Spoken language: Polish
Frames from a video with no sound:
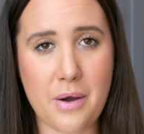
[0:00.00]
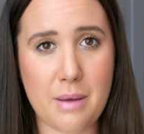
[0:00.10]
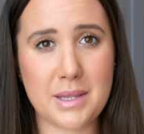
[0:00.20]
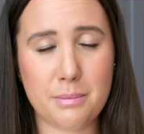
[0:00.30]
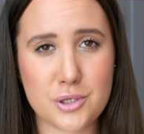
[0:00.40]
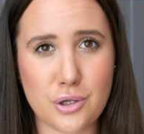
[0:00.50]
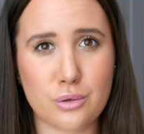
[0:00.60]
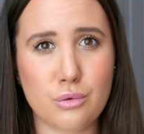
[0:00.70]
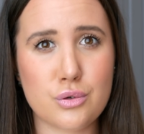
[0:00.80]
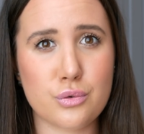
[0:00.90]
miałam na
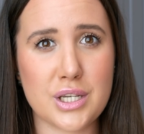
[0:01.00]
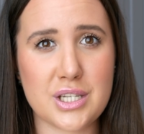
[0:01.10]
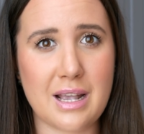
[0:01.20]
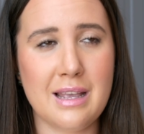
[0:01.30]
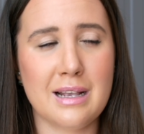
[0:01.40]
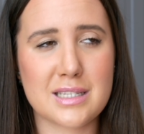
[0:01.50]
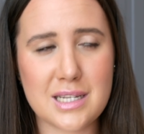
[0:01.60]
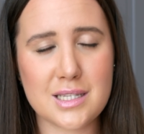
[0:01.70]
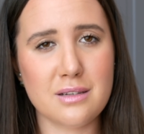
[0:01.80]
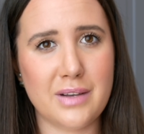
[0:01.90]
początku. Czuję się
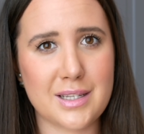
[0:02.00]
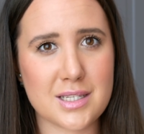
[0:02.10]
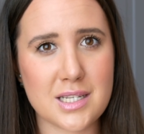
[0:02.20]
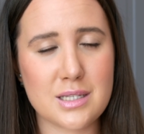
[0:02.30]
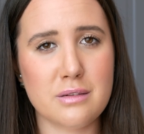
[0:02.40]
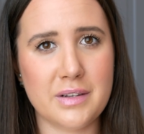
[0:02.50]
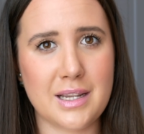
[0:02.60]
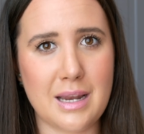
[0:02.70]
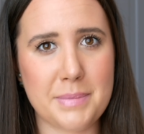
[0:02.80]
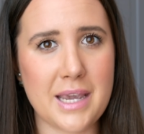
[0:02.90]
zdecydowanie,
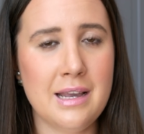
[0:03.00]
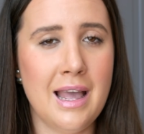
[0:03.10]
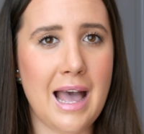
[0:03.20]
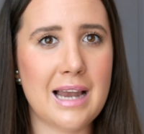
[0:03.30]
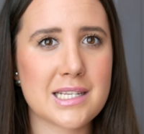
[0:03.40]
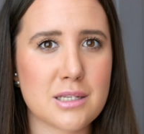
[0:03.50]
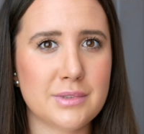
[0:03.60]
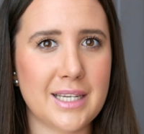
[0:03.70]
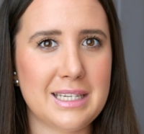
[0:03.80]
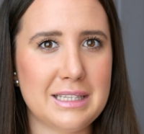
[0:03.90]
zdecydowanie lepiej, ale
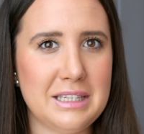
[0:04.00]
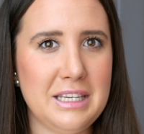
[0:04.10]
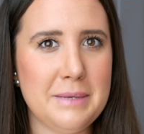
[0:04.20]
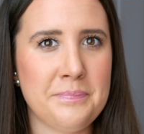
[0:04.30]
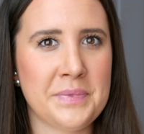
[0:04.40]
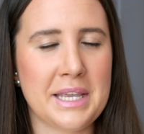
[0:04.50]
są takie dni,